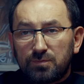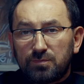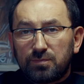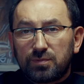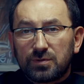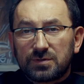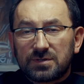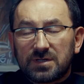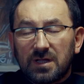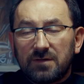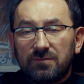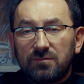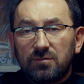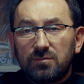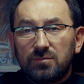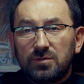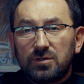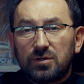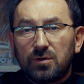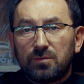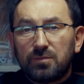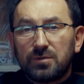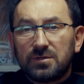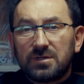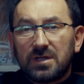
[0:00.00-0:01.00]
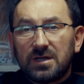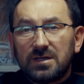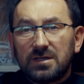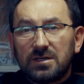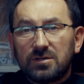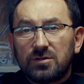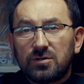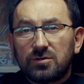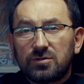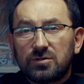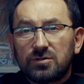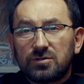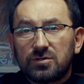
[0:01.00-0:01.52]
postawił mi to pytanie
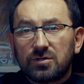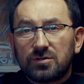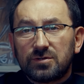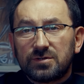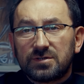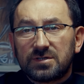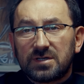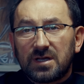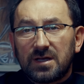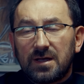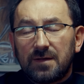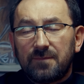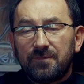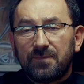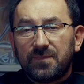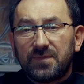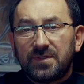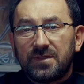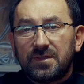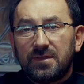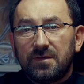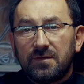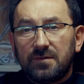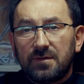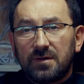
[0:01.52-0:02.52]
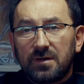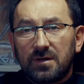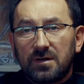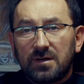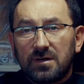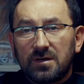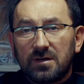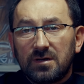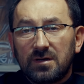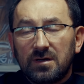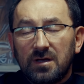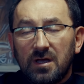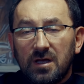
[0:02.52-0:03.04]
dotyczące
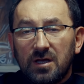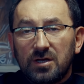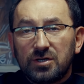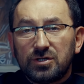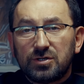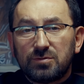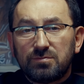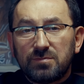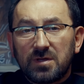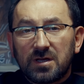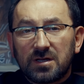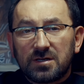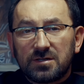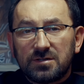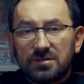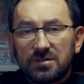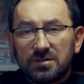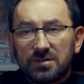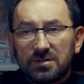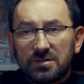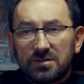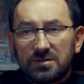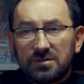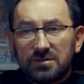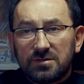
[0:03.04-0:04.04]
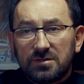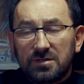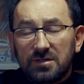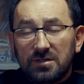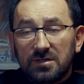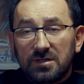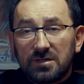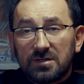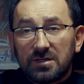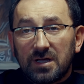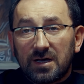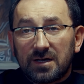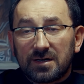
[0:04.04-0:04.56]
śmierci
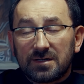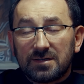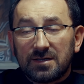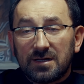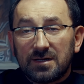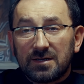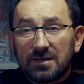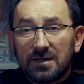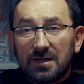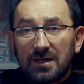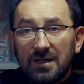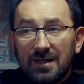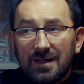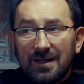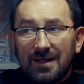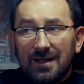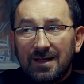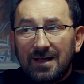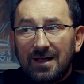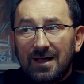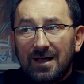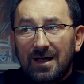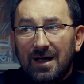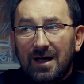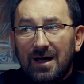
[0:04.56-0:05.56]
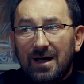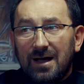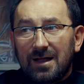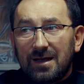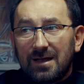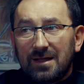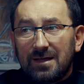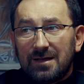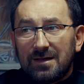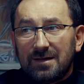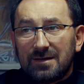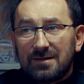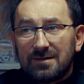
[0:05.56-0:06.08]
Tiny Turner,
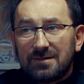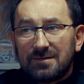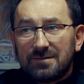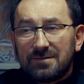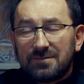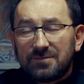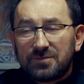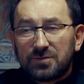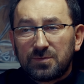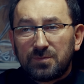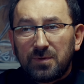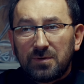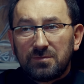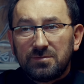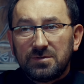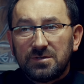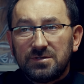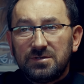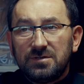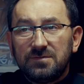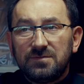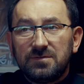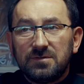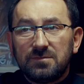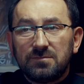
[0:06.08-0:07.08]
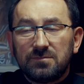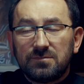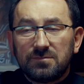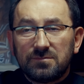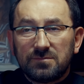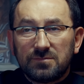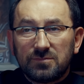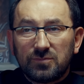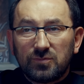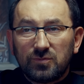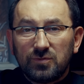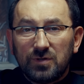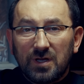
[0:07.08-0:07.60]
ale w zupełnie
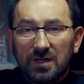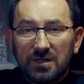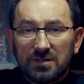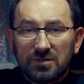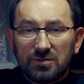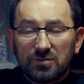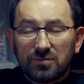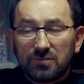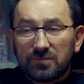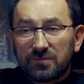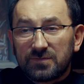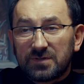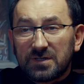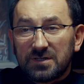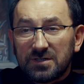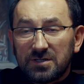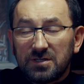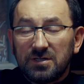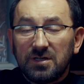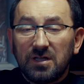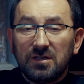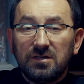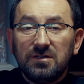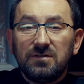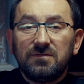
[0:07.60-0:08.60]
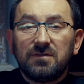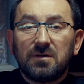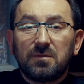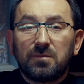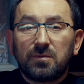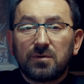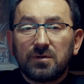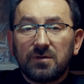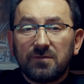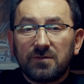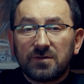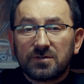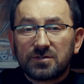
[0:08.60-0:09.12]
dziwnym ujęciu. Wcale się nie dziwię,
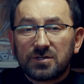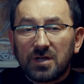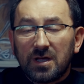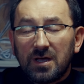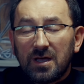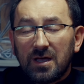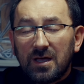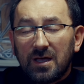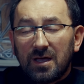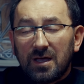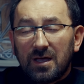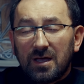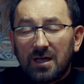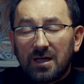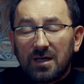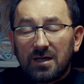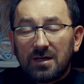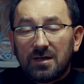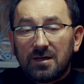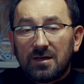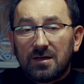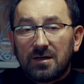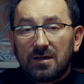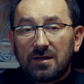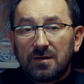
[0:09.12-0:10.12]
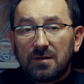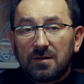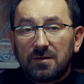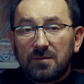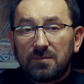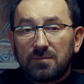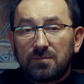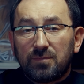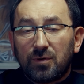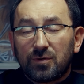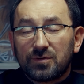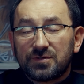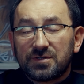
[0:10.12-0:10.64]
ponieważ E,
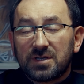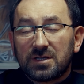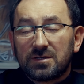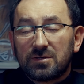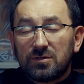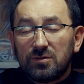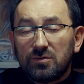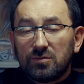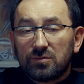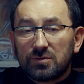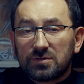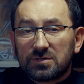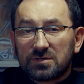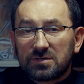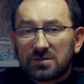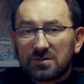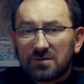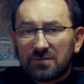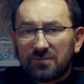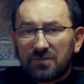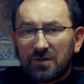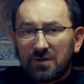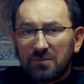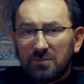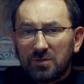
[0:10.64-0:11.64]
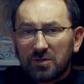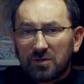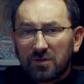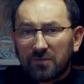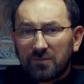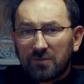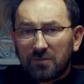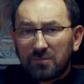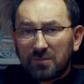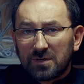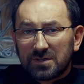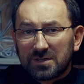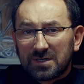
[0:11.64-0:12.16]
Polsat News
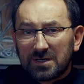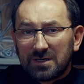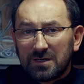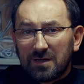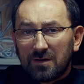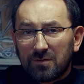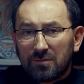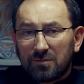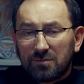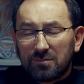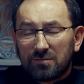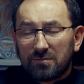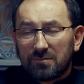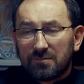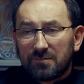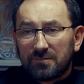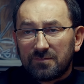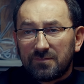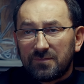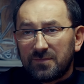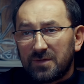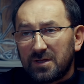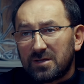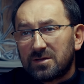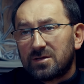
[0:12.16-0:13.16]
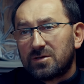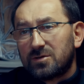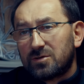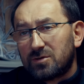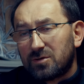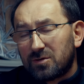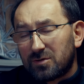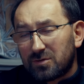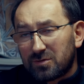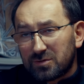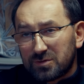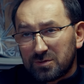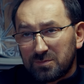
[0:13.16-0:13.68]
wyemitował materiał nie
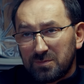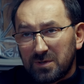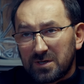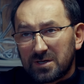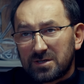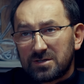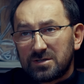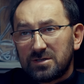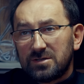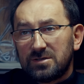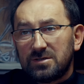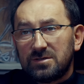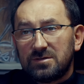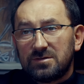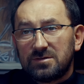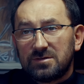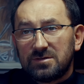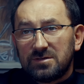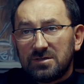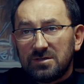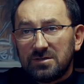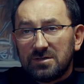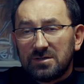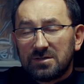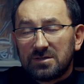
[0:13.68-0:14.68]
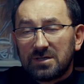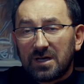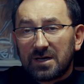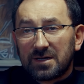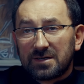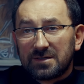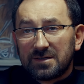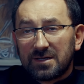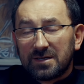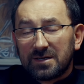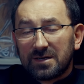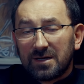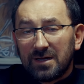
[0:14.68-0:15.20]
tylko o śmierci Tiny
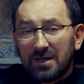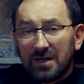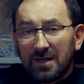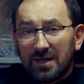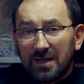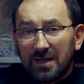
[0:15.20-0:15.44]
Turner,